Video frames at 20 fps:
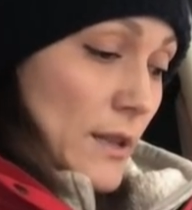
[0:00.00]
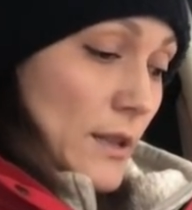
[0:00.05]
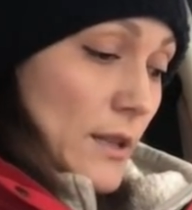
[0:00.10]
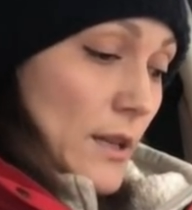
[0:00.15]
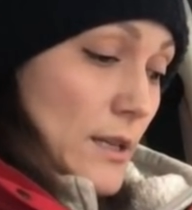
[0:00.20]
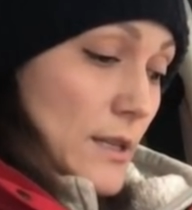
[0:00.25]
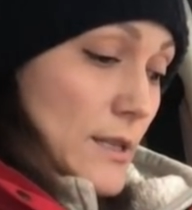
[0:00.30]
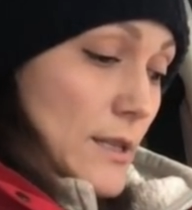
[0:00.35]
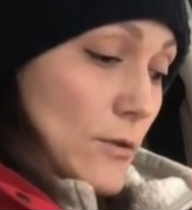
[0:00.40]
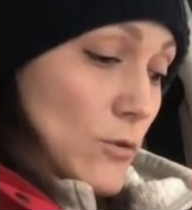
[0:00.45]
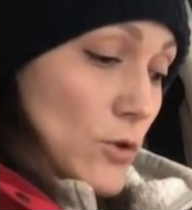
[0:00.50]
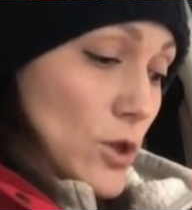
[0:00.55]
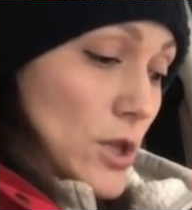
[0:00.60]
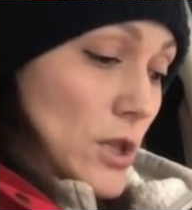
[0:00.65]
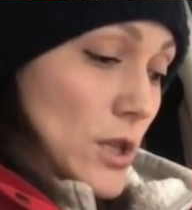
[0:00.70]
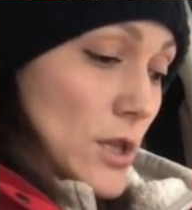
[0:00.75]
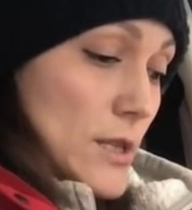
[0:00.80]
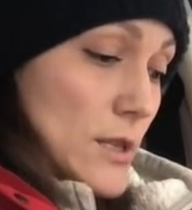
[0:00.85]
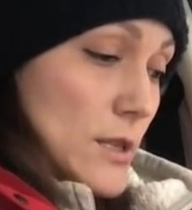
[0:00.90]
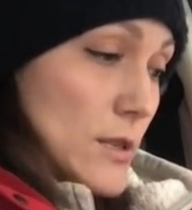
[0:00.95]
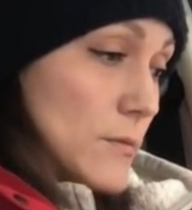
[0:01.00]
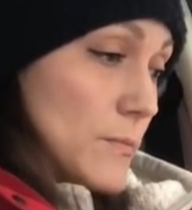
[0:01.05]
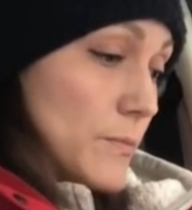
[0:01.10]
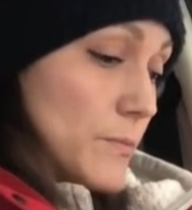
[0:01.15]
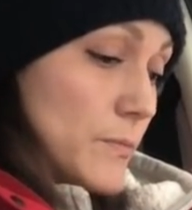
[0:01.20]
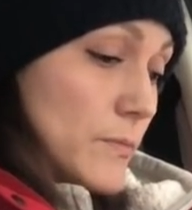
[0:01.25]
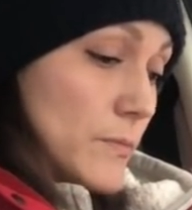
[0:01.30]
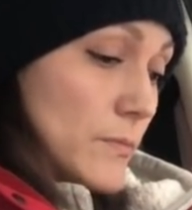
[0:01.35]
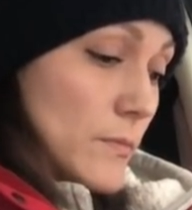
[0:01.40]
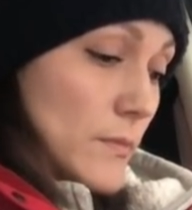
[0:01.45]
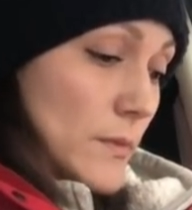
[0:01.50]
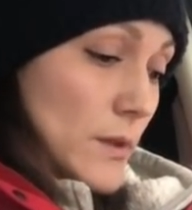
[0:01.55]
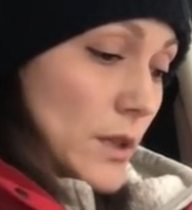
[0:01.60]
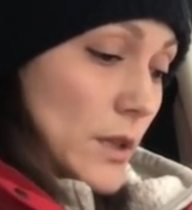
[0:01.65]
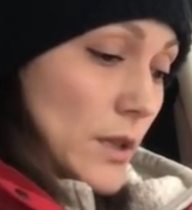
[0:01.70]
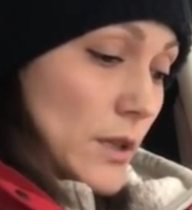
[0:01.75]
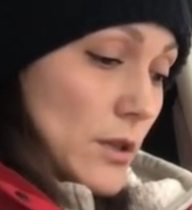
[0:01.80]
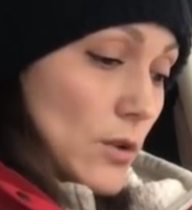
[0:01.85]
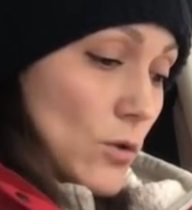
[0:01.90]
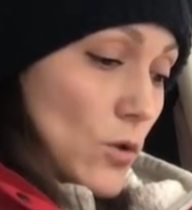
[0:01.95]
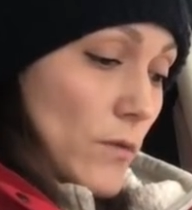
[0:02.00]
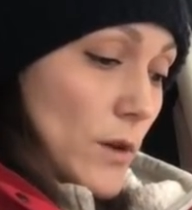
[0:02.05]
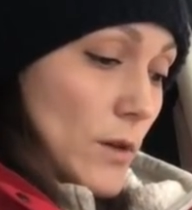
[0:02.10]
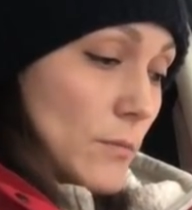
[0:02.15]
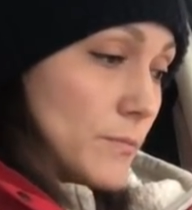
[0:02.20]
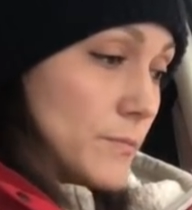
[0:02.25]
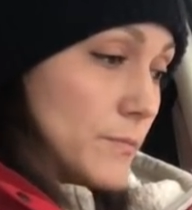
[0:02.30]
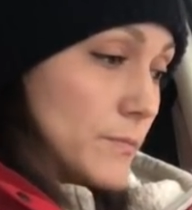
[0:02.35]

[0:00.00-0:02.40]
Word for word: Так, следующий иск. Терранова.